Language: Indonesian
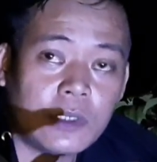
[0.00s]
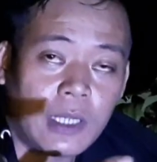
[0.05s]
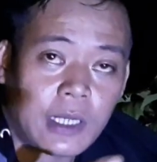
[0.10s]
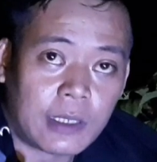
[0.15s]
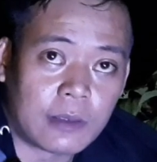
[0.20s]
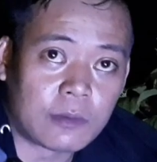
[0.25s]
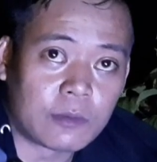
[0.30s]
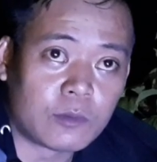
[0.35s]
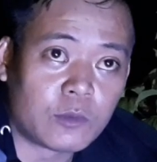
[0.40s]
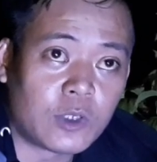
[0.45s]

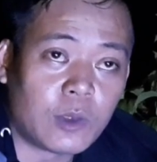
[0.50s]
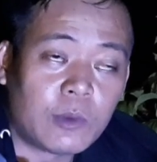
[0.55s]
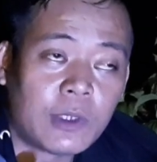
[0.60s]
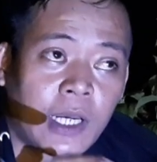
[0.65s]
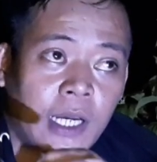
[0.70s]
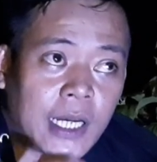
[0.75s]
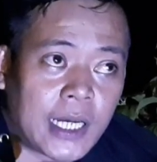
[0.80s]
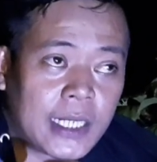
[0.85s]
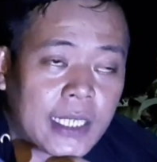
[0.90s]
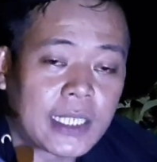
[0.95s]
dan
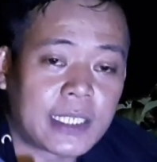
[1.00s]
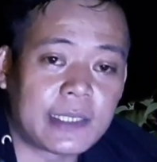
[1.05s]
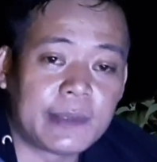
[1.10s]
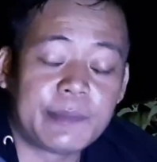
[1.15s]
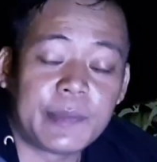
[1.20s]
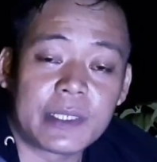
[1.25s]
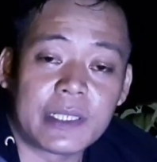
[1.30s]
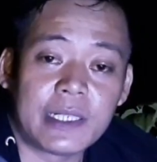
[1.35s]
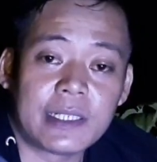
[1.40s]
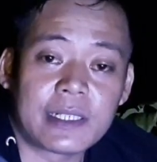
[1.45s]
mudah-mudahan ada
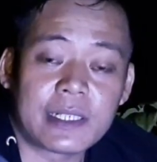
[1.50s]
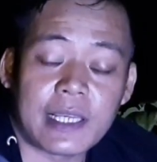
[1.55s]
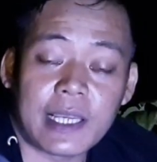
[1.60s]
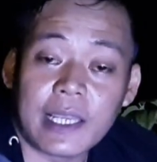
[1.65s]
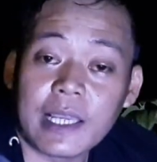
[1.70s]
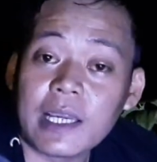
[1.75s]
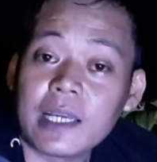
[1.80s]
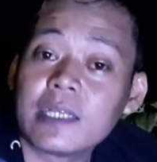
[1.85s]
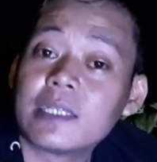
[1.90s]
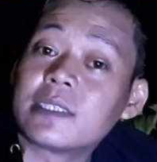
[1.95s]
kesempatan
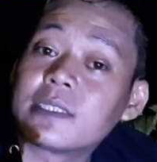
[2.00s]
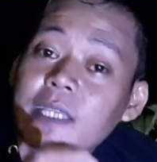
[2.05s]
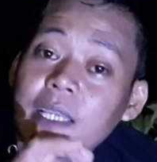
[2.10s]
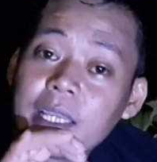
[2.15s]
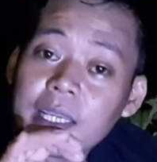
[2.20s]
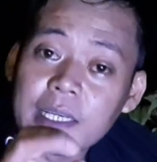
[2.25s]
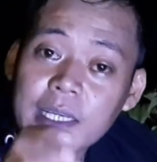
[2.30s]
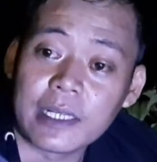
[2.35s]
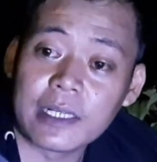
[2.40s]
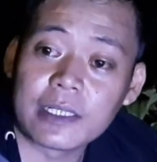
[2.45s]
saya
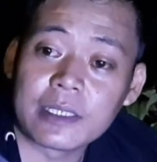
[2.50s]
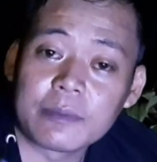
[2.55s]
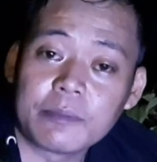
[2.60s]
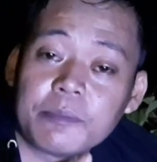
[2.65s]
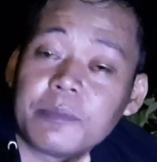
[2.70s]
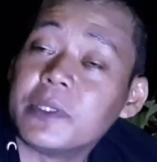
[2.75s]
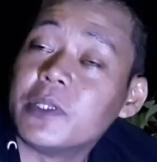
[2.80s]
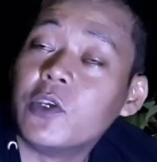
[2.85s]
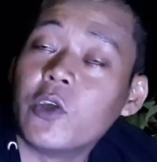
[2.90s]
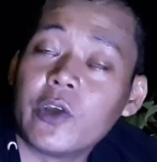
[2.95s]
saya akan
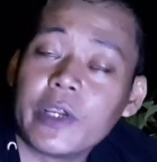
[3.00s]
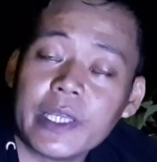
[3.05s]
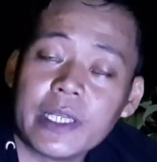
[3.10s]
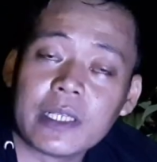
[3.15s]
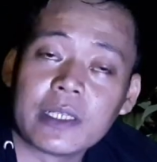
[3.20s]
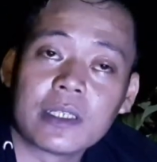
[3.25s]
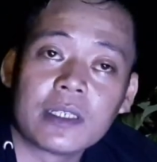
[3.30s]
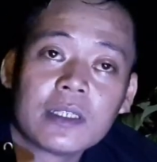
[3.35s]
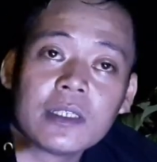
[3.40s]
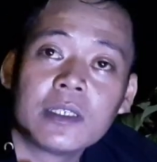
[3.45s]

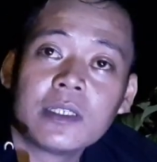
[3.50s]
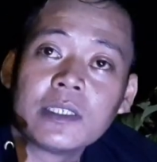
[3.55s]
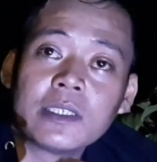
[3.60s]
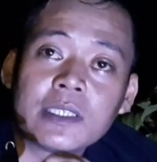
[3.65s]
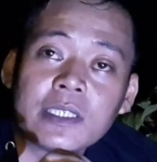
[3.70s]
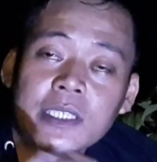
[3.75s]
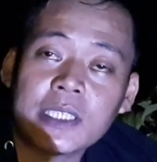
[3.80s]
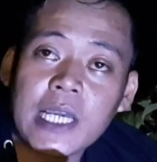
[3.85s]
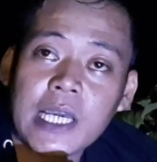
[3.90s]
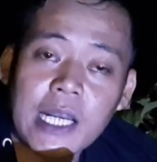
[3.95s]
videoin
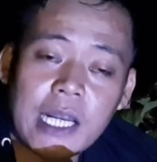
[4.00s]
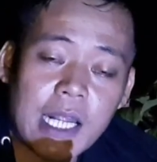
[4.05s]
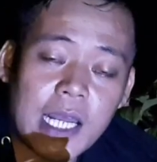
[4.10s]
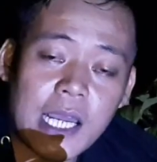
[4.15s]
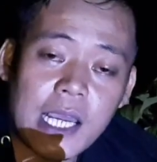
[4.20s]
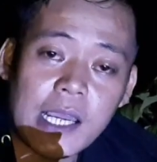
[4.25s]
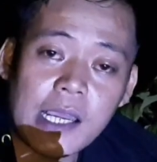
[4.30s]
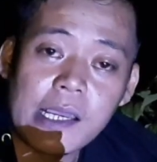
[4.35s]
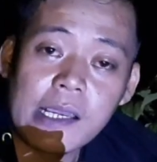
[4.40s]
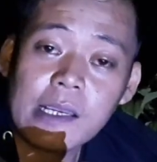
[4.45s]

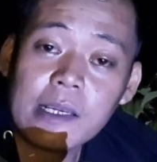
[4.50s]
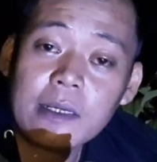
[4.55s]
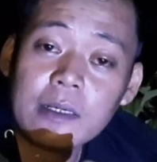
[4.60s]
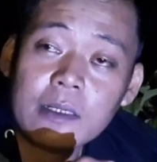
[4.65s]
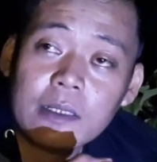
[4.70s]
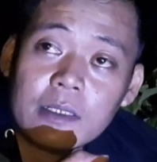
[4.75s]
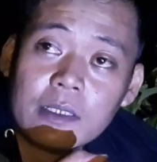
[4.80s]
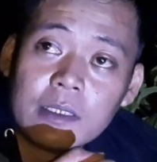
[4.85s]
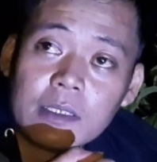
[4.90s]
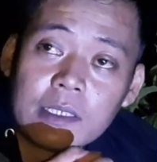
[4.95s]
cara
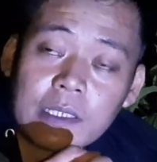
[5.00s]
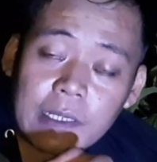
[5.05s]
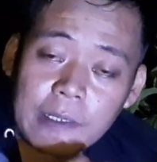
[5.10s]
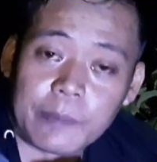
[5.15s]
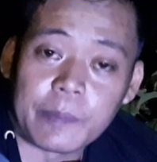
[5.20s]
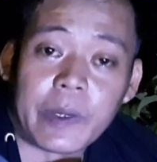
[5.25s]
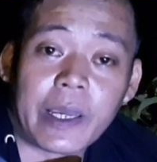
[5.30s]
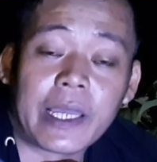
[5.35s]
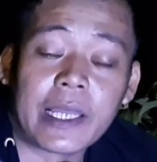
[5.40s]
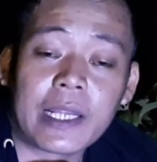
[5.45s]

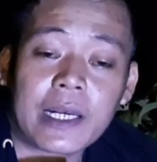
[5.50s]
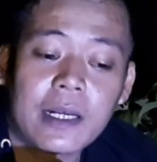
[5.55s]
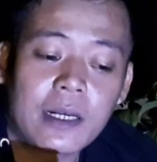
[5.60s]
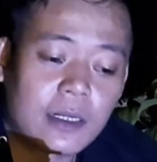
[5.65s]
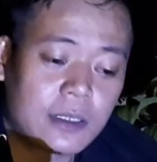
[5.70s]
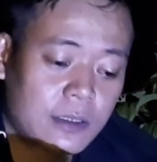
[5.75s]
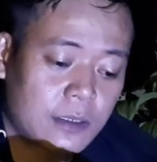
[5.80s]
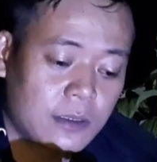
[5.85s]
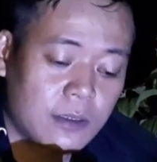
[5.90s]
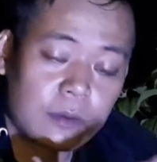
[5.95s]
repair
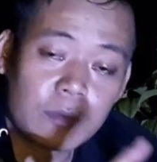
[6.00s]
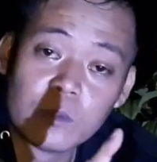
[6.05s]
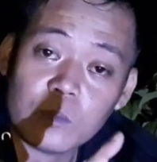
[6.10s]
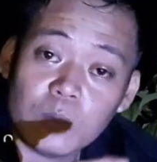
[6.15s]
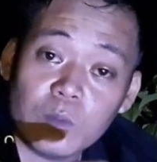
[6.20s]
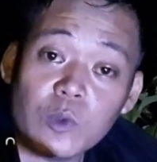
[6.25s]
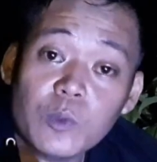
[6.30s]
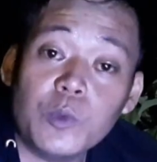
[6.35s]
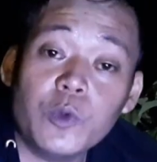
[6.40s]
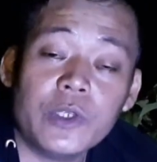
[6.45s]

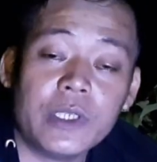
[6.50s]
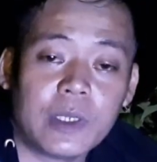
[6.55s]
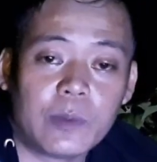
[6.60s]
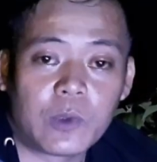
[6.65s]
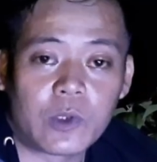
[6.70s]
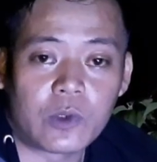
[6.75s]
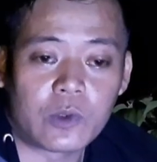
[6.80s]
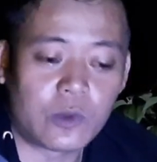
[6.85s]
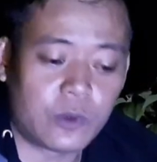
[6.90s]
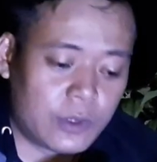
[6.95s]

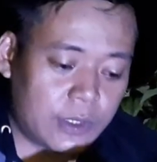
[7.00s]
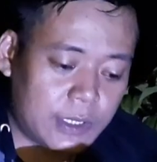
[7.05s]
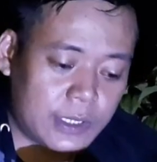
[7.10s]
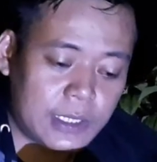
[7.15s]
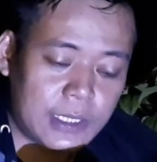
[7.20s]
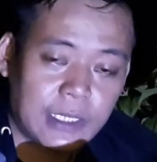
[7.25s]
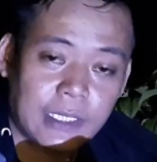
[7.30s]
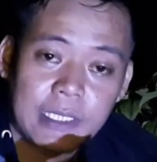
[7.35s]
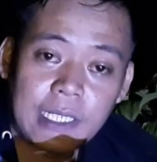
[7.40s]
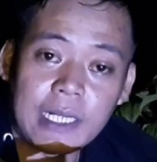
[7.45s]
bubunya bro
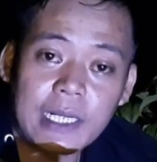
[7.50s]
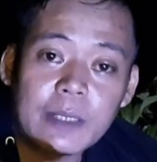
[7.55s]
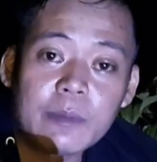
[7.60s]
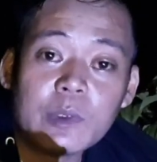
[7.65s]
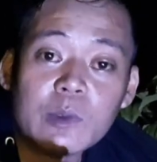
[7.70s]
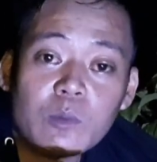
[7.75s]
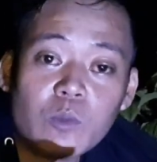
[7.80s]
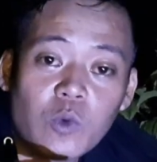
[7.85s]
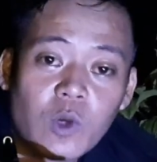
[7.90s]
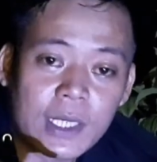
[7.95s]
cara
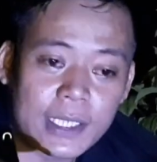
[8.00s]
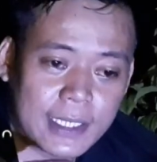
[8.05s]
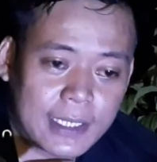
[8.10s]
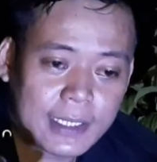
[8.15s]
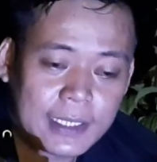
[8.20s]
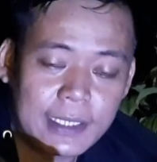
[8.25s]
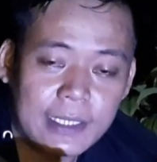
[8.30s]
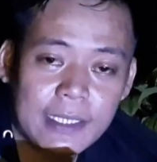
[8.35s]
membuat